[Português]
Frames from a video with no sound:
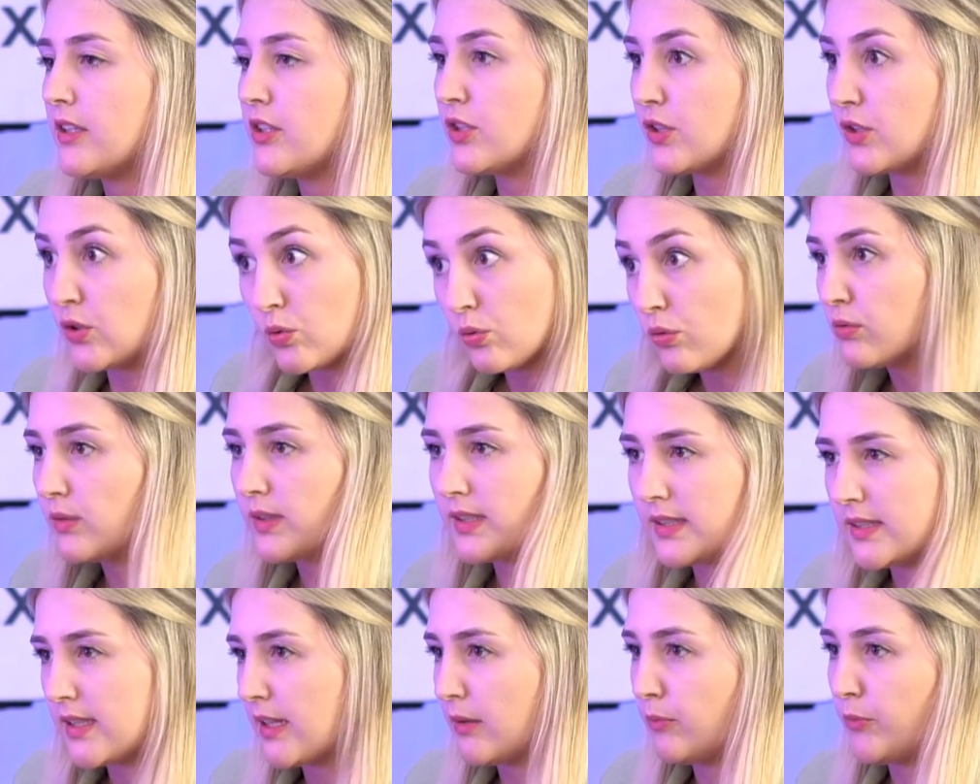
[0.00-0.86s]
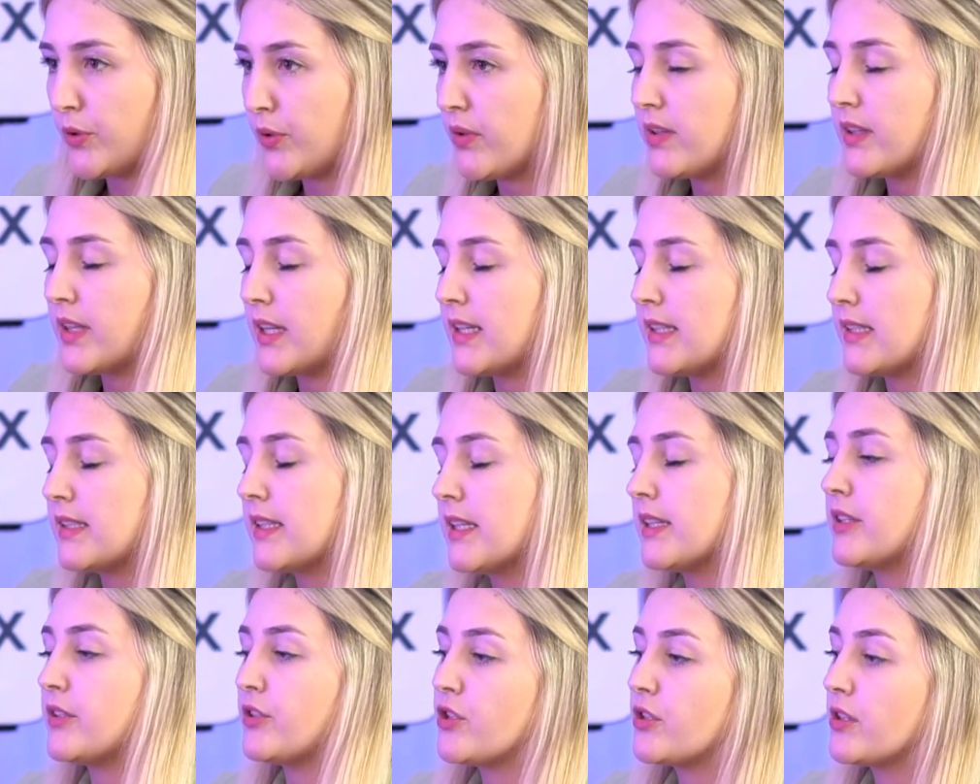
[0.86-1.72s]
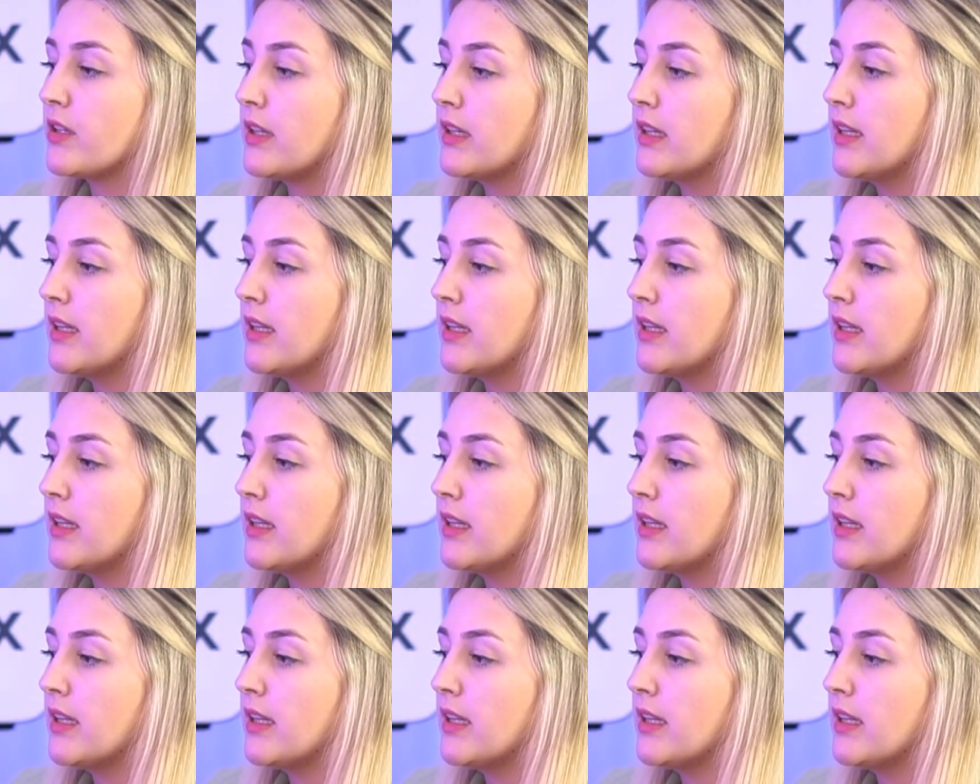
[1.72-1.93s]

de, estudo, assim, muito uhum. interessante.